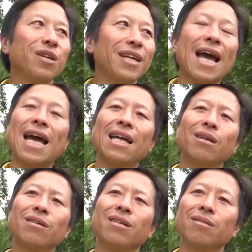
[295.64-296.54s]
mưa đá
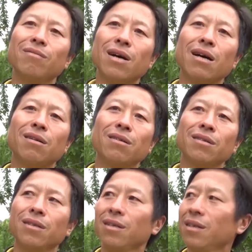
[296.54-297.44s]
nó vào
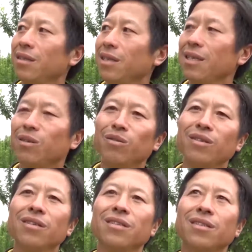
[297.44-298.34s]
thì
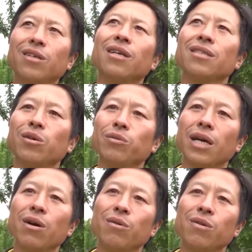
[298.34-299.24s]
cũng rất là
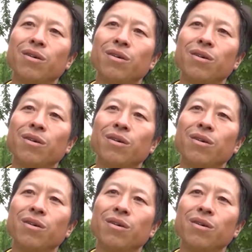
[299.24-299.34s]
rộng nhiều